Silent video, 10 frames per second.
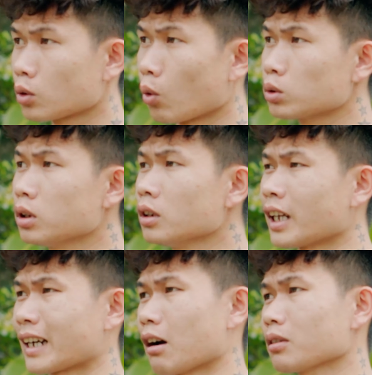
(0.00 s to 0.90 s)
tổ sư
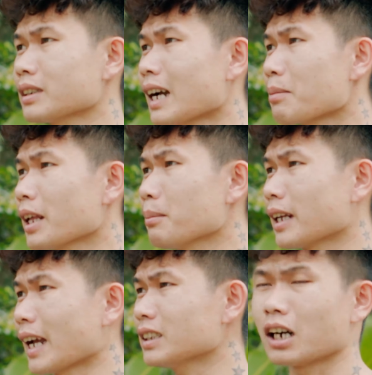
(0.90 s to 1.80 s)
thằng nào cứ nhắc lên
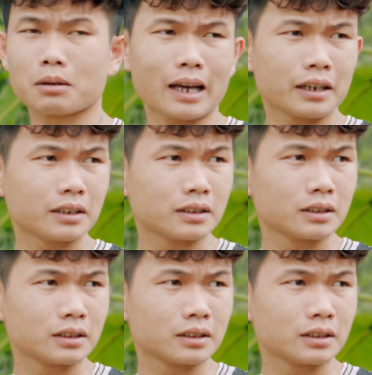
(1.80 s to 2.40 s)
mình nãy giờ đây